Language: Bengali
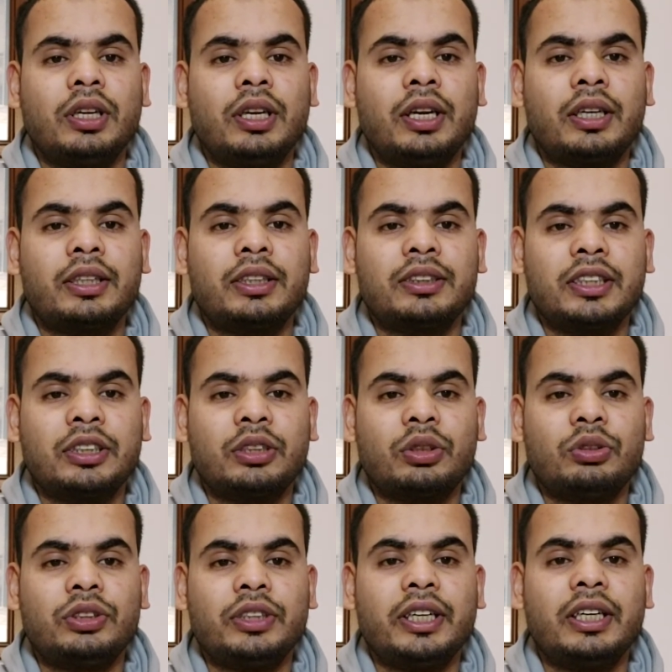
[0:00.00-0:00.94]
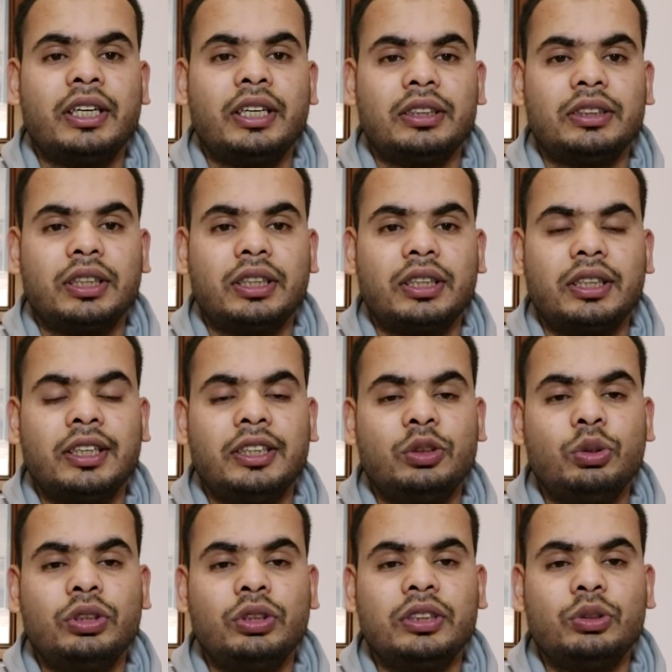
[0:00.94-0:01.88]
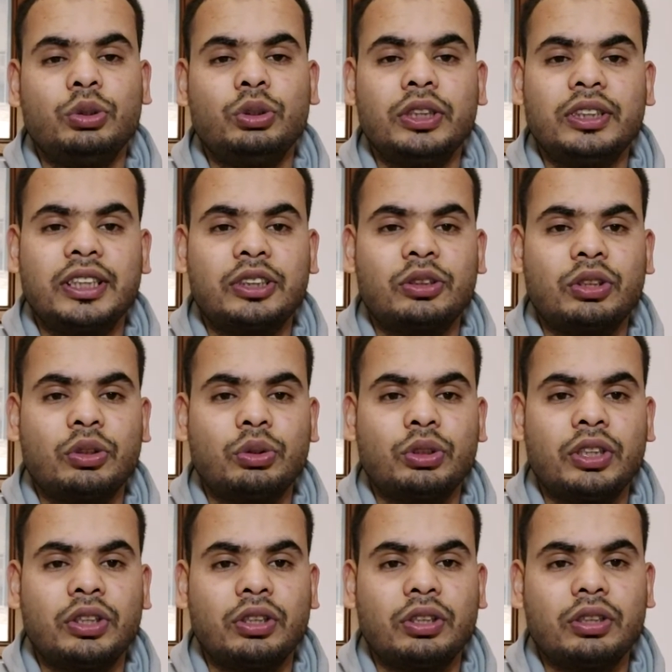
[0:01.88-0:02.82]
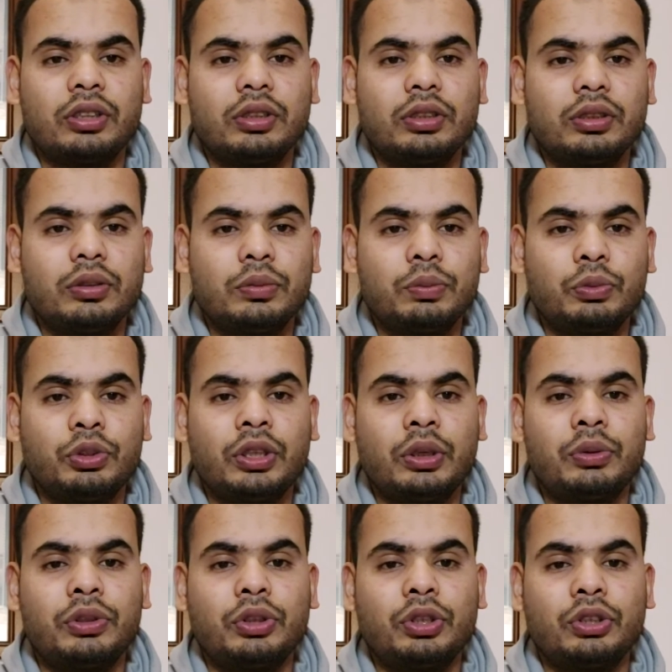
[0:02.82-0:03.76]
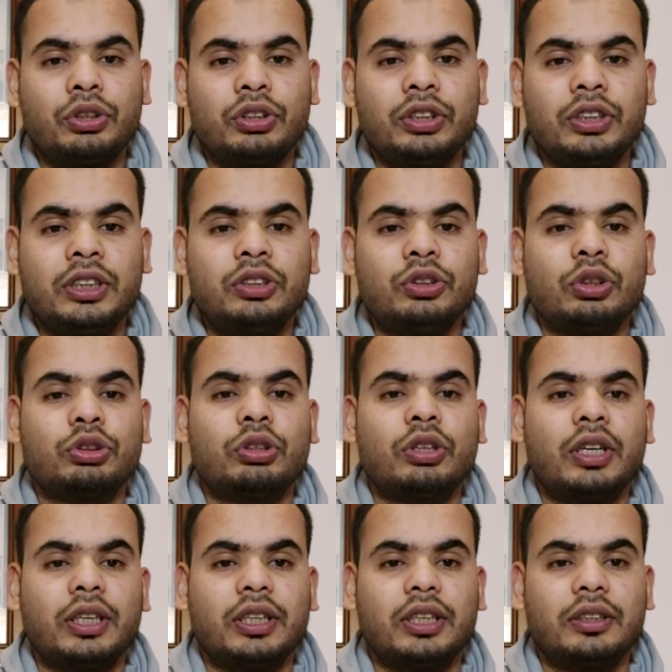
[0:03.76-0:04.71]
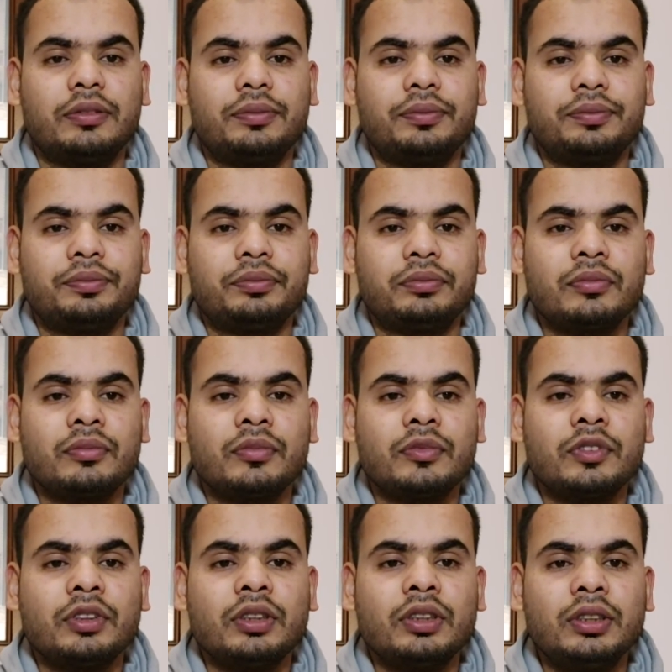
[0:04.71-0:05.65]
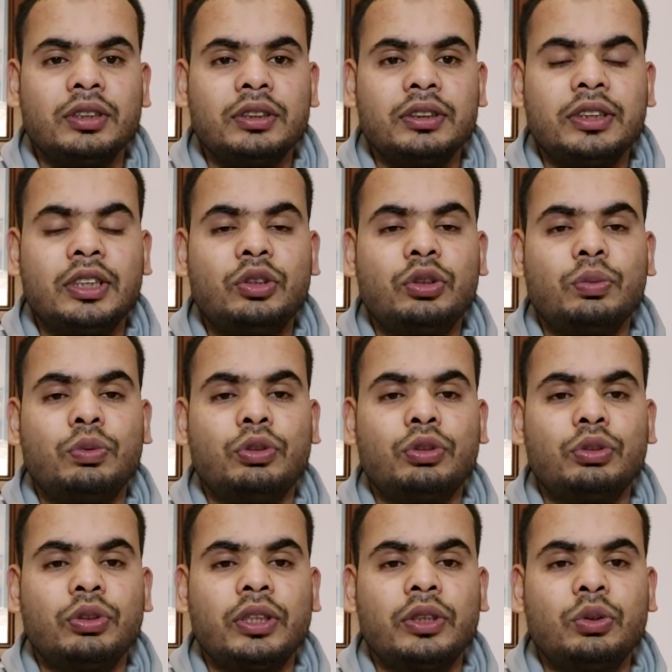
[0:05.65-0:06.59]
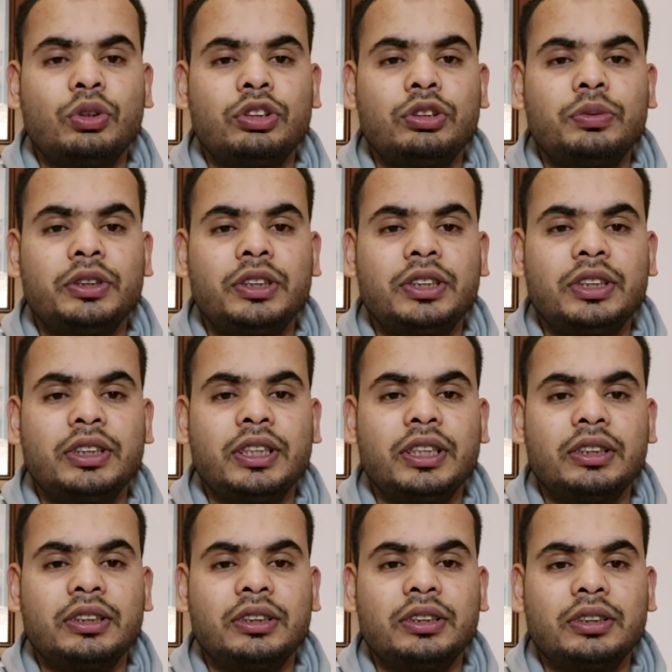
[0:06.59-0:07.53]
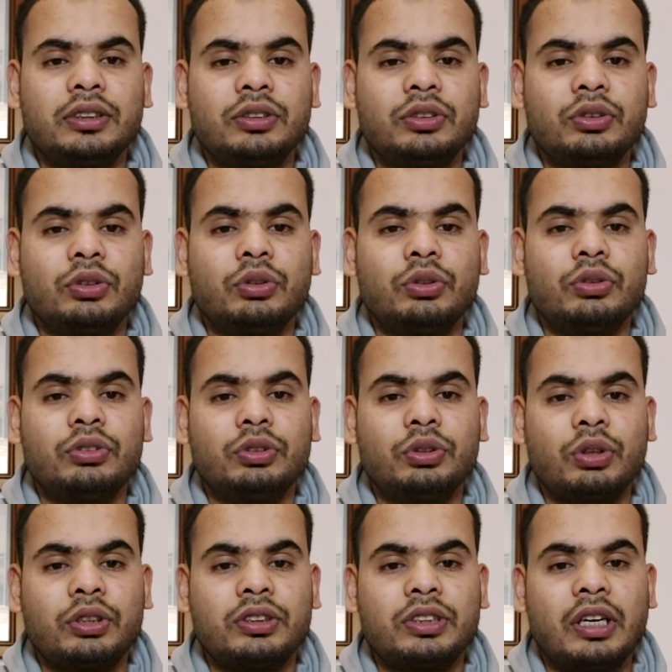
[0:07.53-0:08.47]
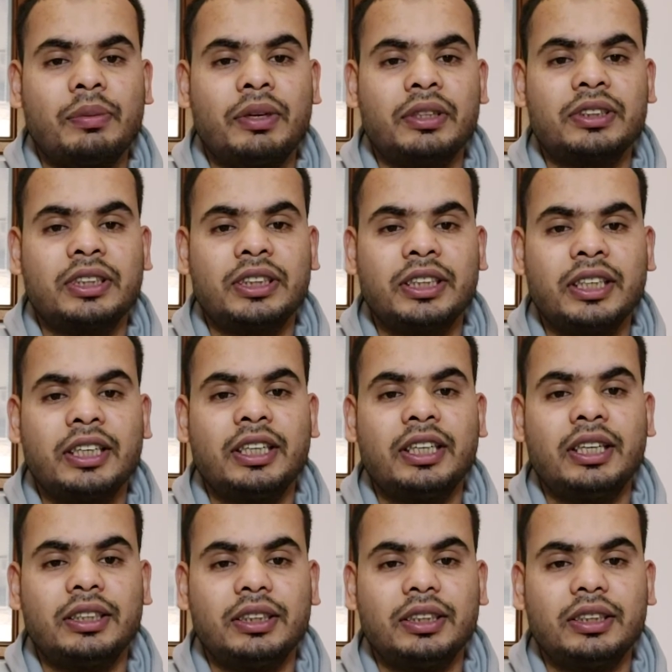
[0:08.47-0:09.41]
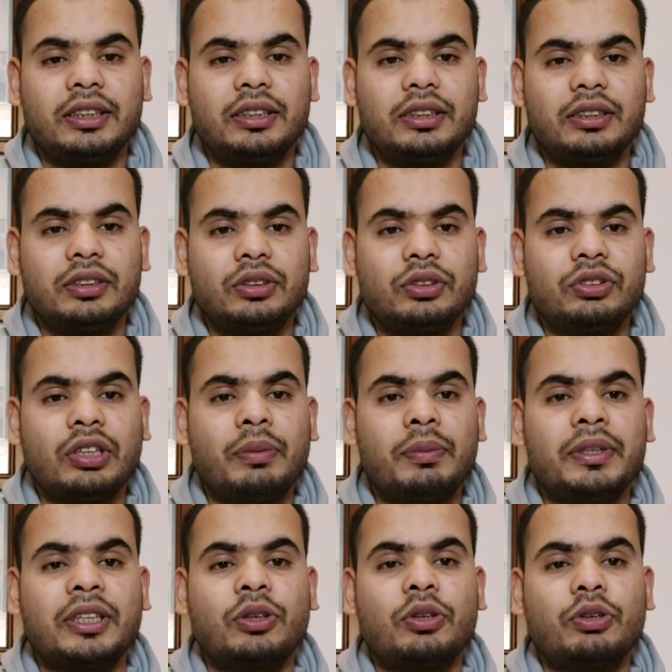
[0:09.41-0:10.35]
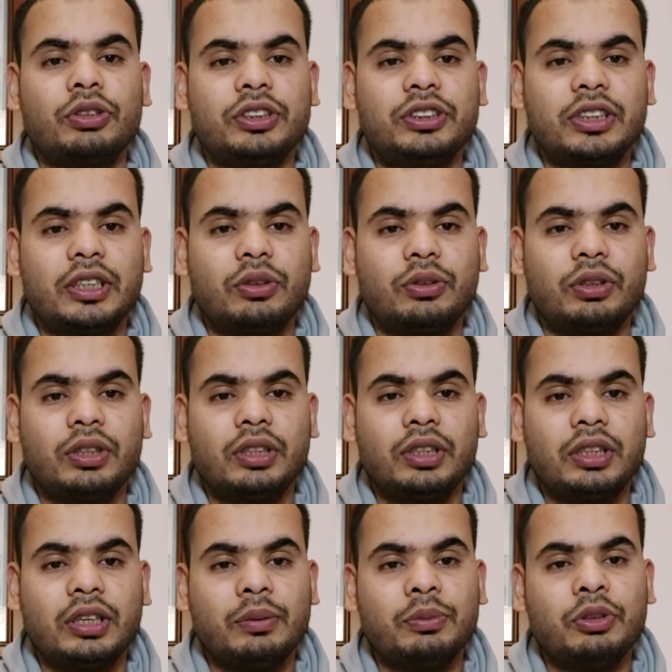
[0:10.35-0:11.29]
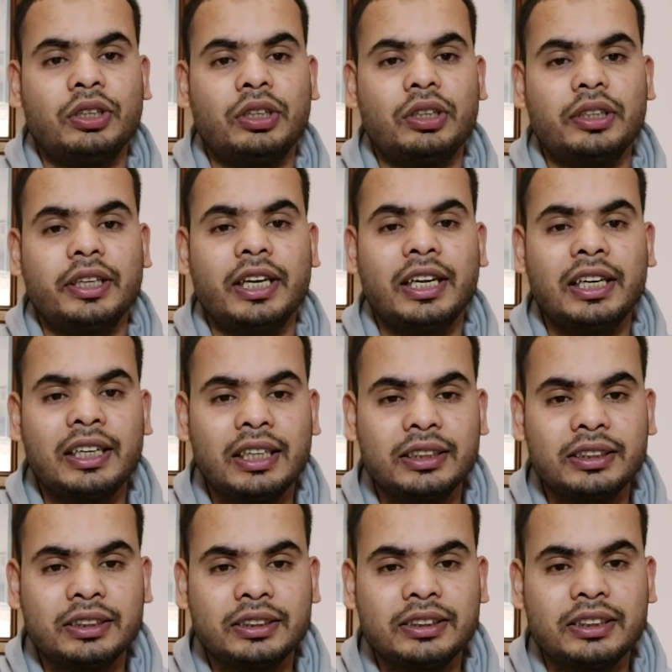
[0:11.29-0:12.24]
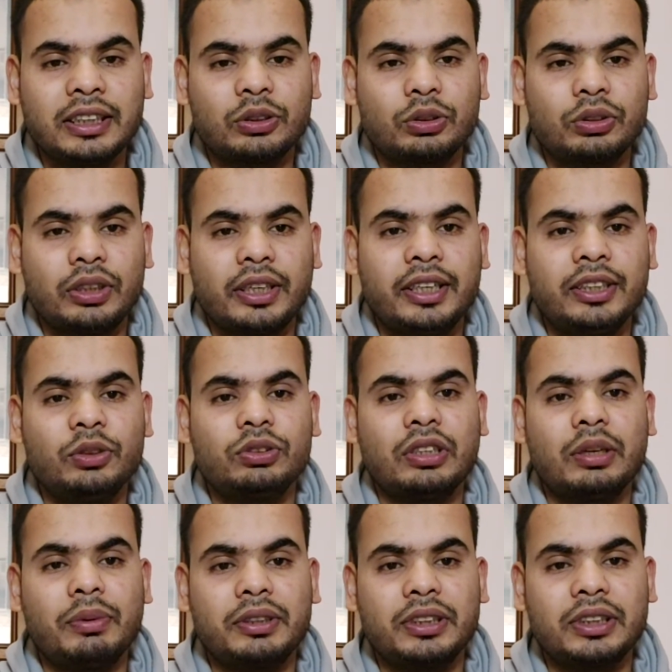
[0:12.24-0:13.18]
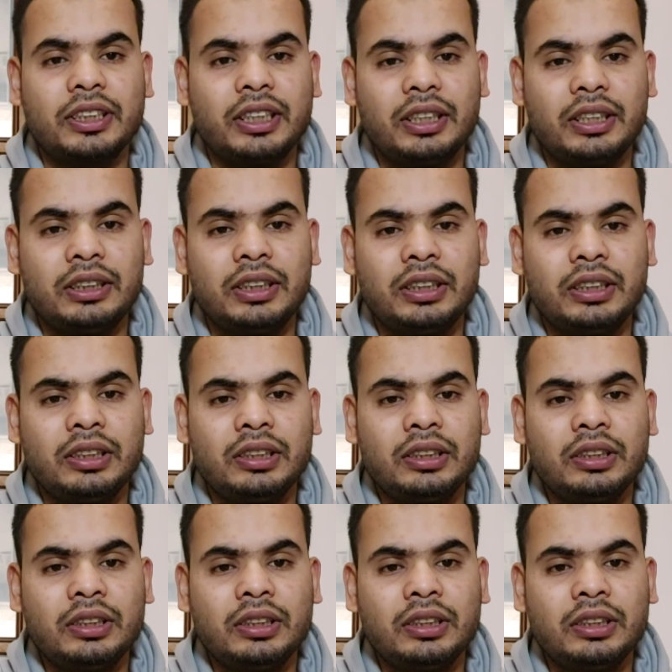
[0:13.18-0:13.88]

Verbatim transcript: আর একটা সেক্টর হচ্ছে এগ্রিকালচার এই দুটো দুইটা সেক্টরে ওদের মোটামুটি অর্থনৈতিক সচল রাখে যেহেতু পর্তুগাল টুরিস্ট ভিত্তিক দেশ সো সামার সাথে রিলেটেড তো সামারটা কখন স্টার্ট হয় এবং এগ্রিকালচার যে সেক্টরটা এটাও সামার সাথে রিলেটেড